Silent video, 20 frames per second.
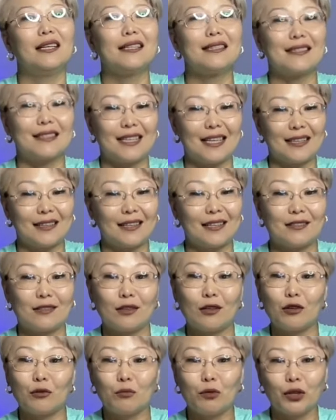Ценность
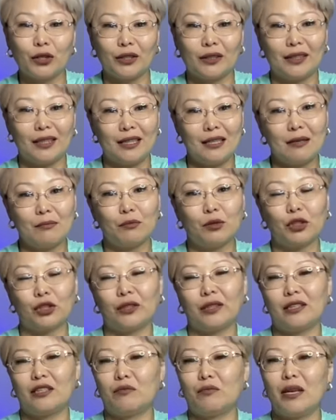любой еды
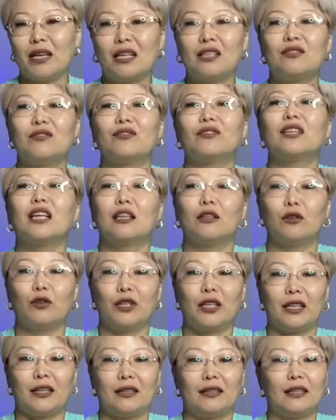можно измерить в
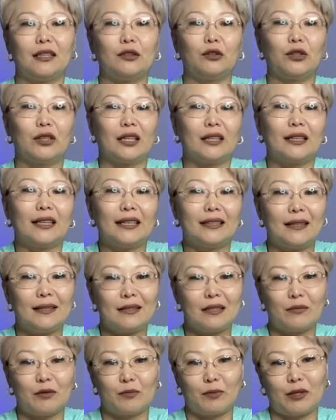калориях, которые
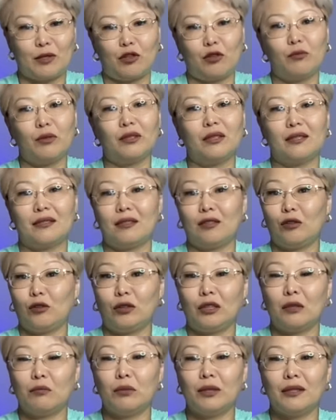организм способен из нее
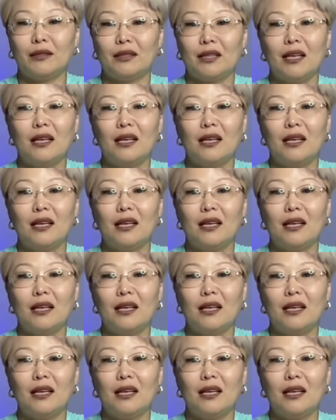добыть.